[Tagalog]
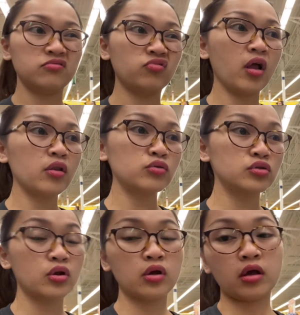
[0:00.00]
dahil daw sa
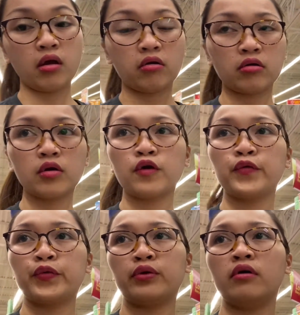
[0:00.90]
nangyayari
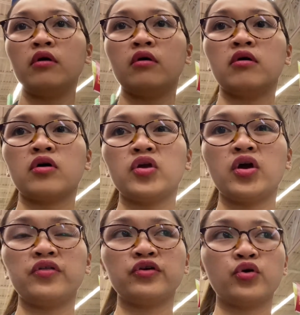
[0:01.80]
ngayon,
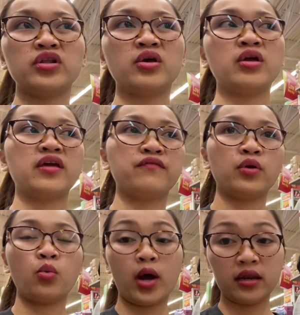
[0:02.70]
yeah, They're only
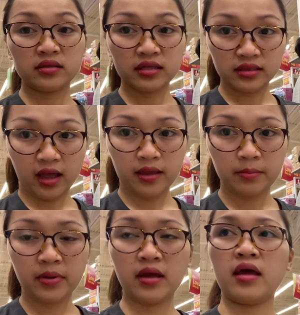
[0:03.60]
giving one at a
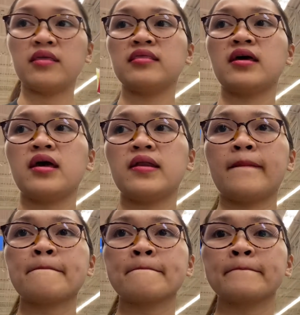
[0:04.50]
time. And then,
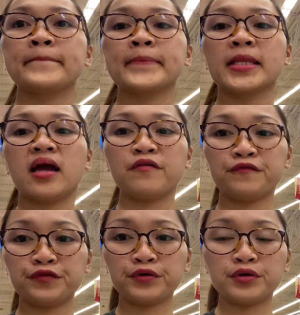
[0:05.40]

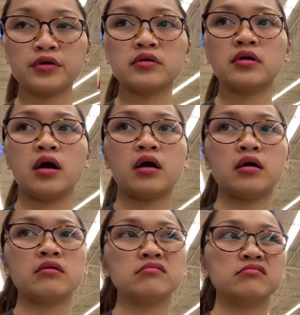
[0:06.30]
after ng
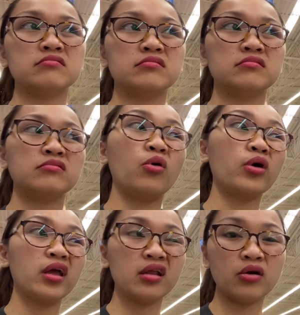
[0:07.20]

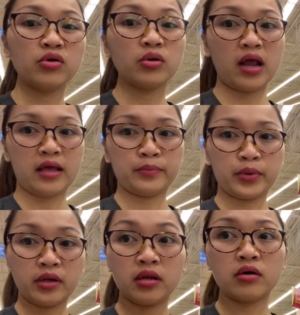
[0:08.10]
okay na daw yung lahat,
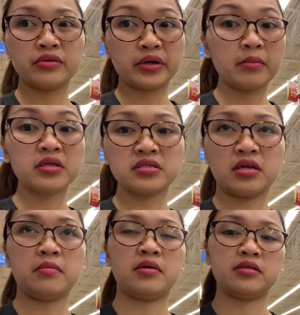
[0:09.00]
pwede daw 3 months,
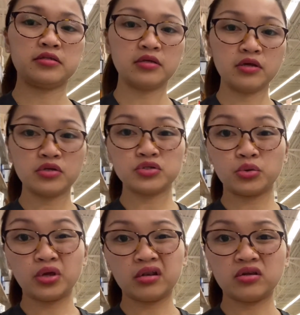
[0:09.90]
3 months. So,
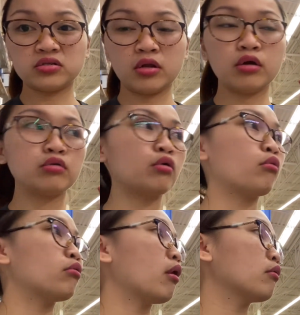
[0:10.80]
yan. Isa lang yung
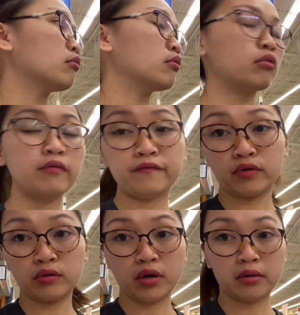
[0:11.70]
nakuha ko good for
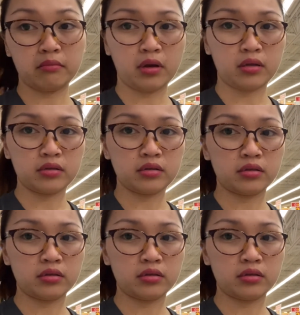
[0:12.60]
1 month.